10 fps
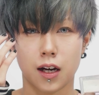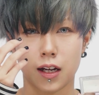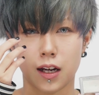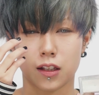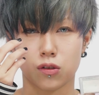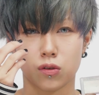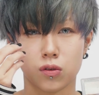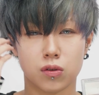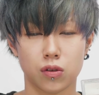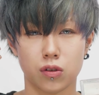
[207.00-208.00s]
ハイライト
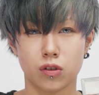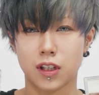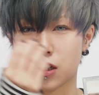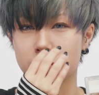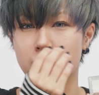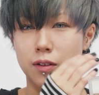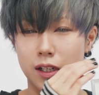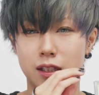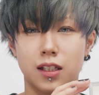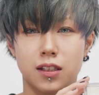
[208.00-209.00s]
の役割を
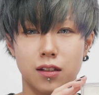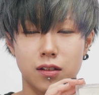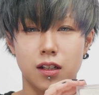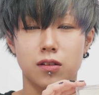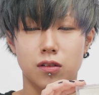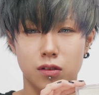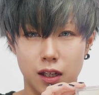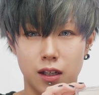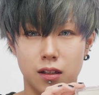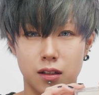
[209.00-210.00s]
果たしてくれるの
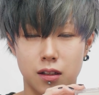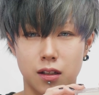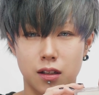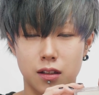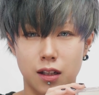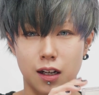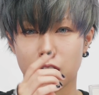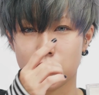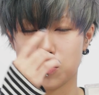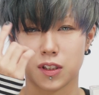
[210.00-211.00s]
で
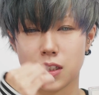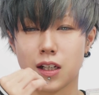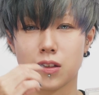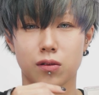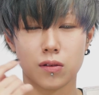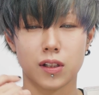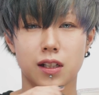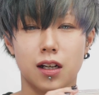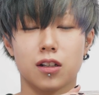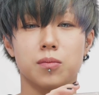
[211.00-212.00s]
高く見せたいところは
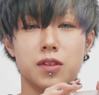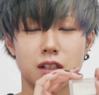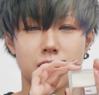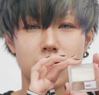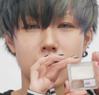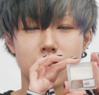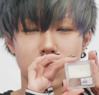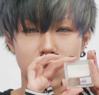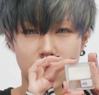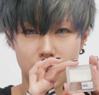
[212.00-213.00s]
高く見せてくれる
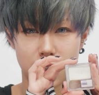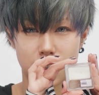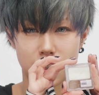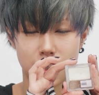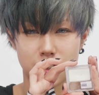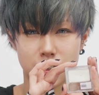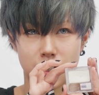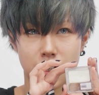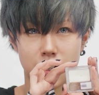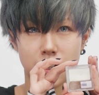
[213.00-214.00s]
ような感じで